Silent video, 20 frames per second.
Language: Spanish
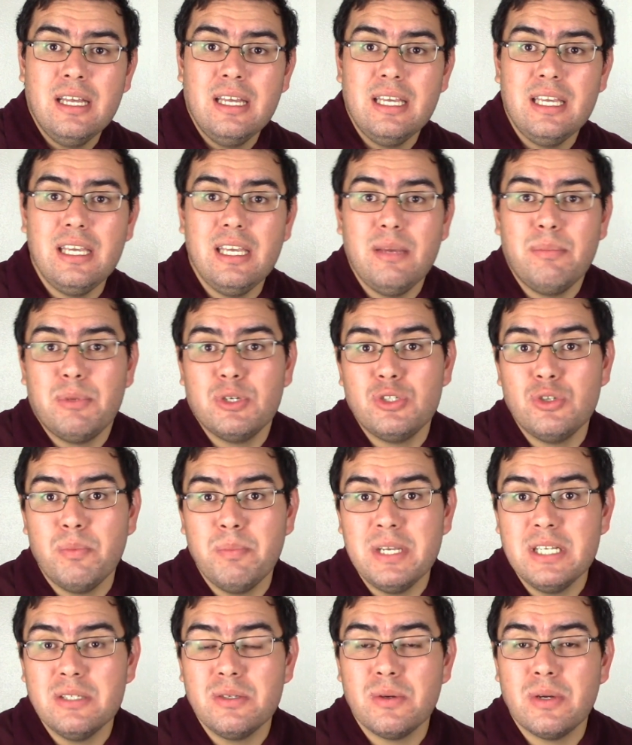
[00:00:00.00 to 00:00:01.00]
y pues yo
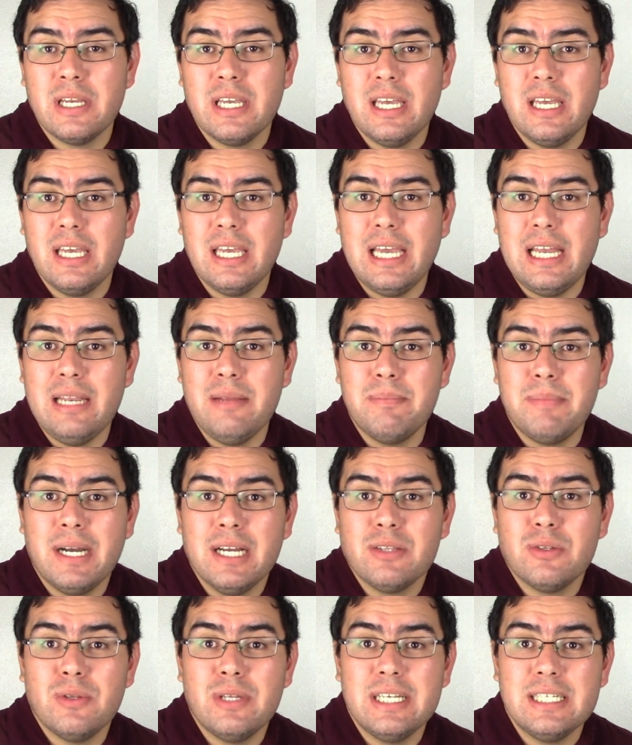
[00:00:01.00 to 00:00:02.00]
pienso que el
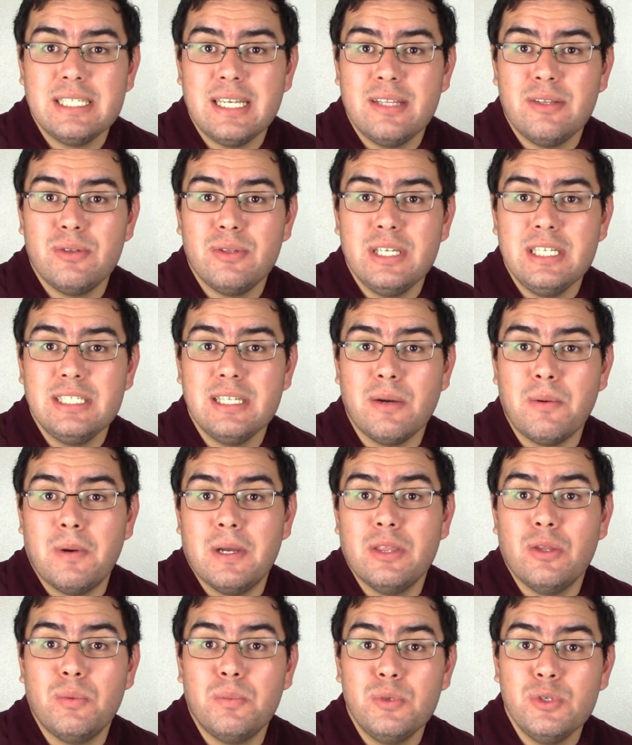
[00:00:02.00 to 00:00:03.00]
impacto de esa noticia
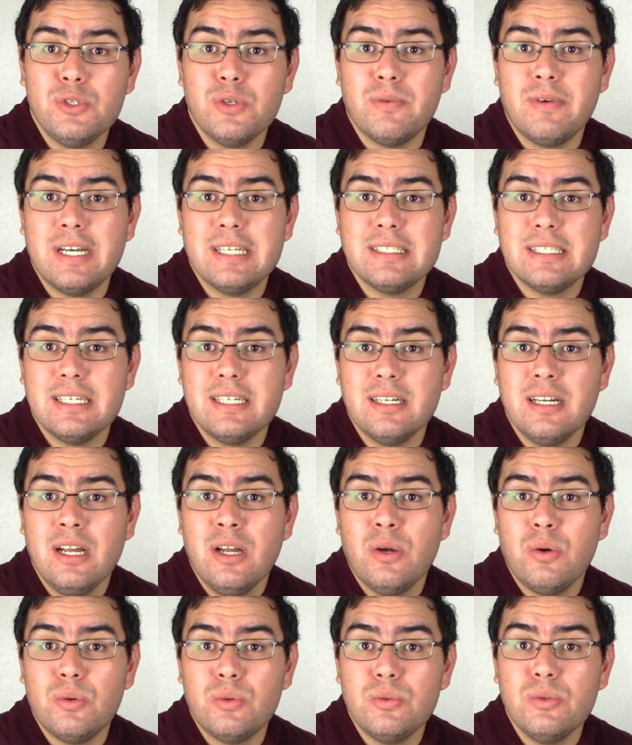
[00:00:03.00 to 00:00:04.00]
cuando mucho va a ser
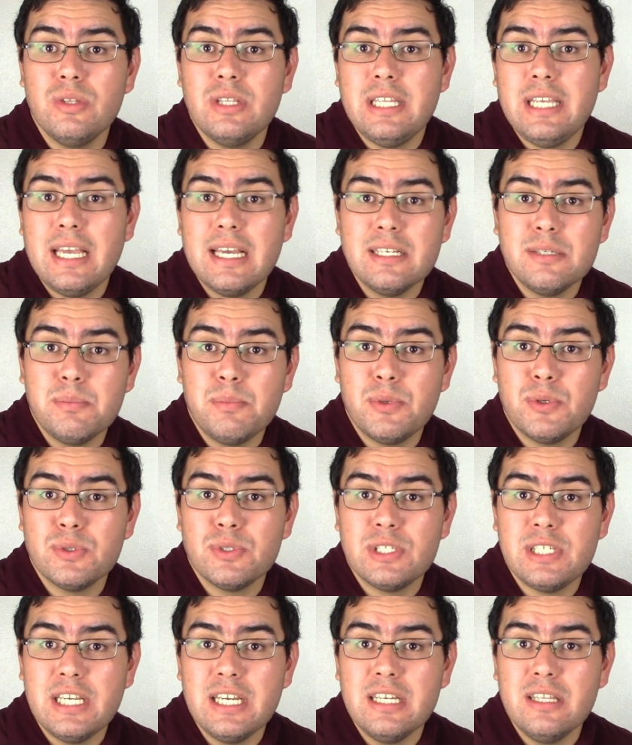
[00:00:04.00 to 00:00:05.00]
un
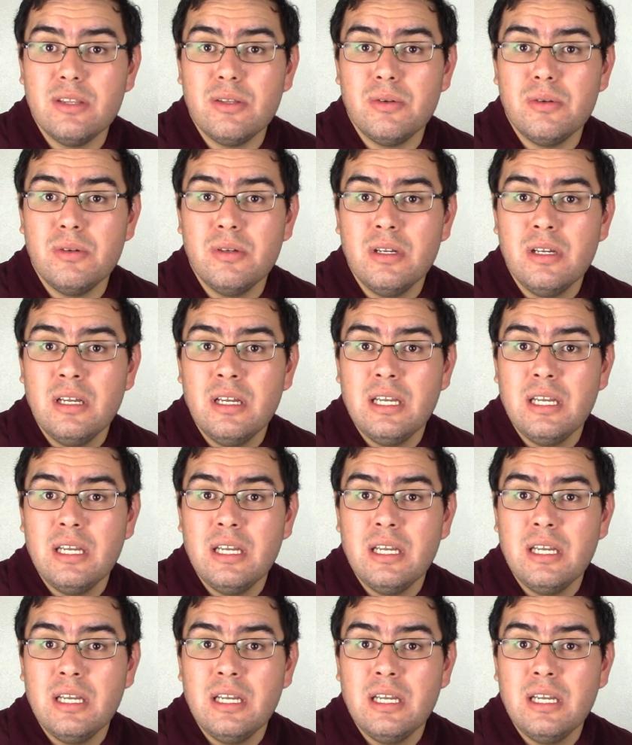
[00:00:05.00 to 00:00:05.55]
10%